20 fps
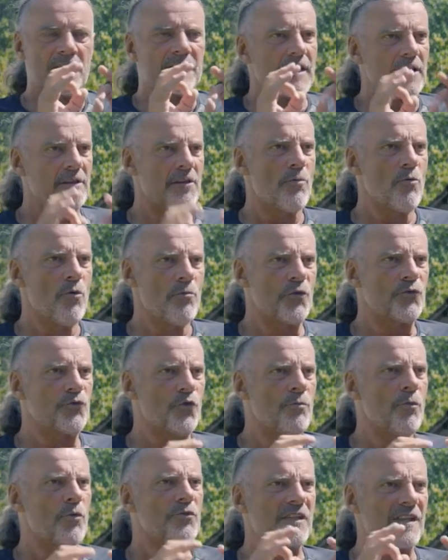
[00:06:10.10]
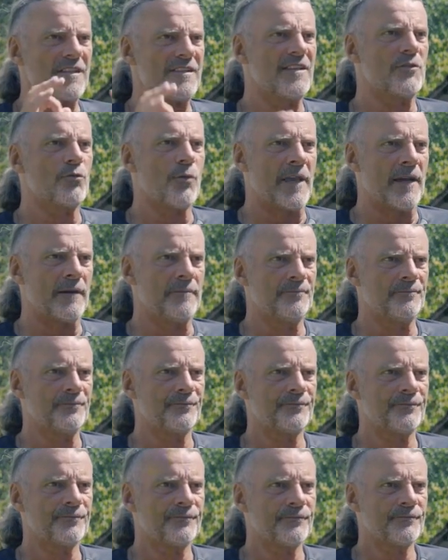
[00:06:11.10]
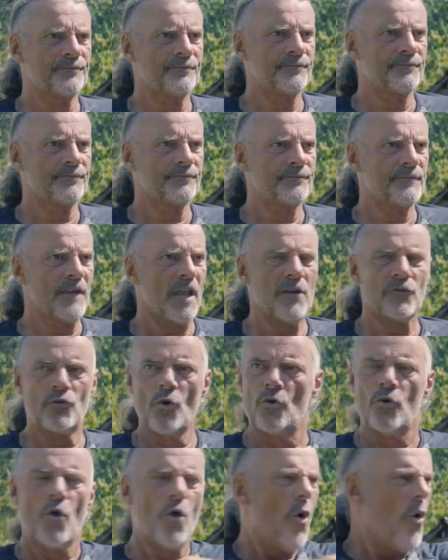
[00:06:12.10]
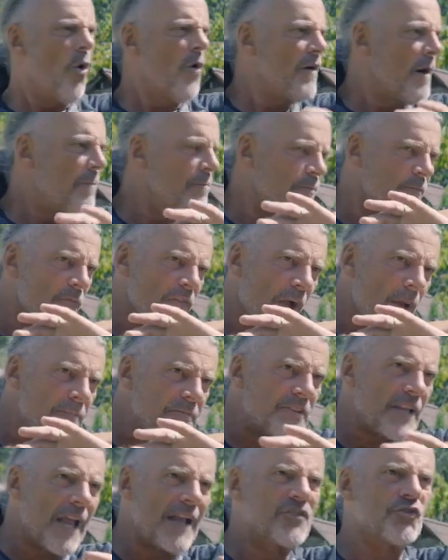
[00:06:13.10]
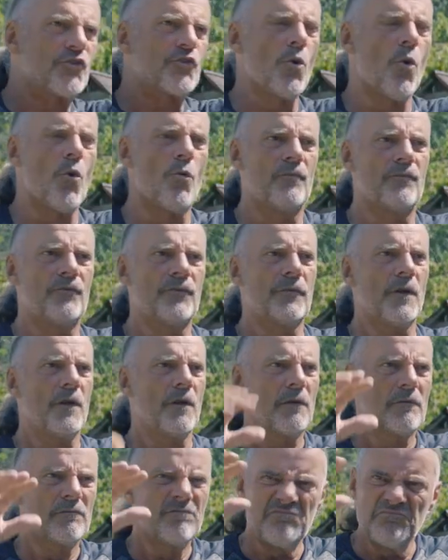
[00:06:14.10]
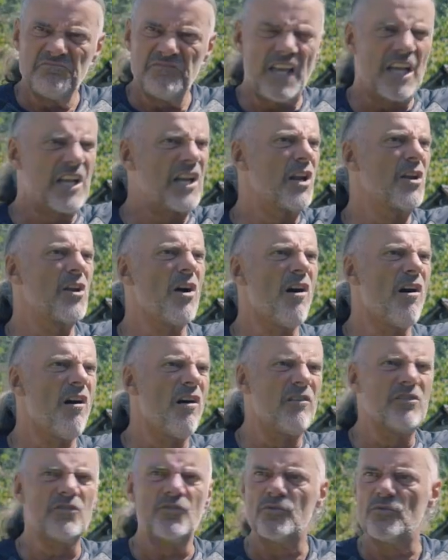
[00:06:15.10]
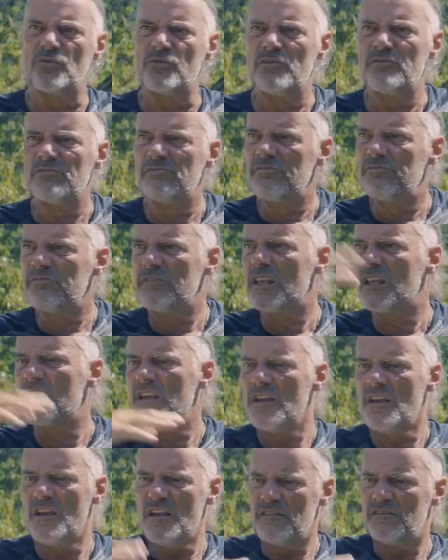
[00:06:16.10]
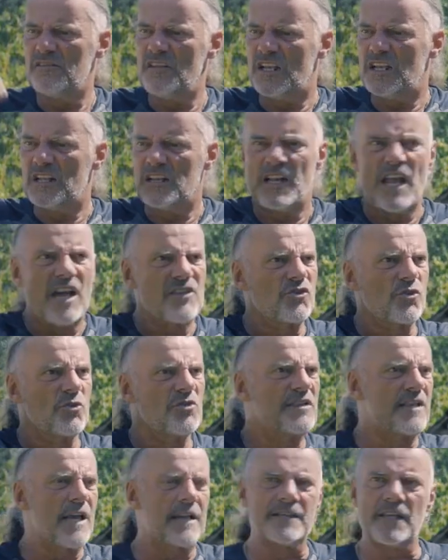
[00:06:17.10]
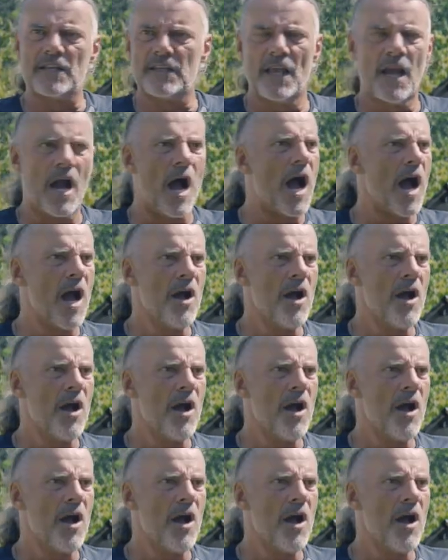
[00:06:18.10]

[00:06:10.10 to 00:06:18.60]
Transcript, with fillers: d'un certain moment, tout le monde serait citoyen. Donc, on va faire abstraction des clans, du, des classes sociales, etc.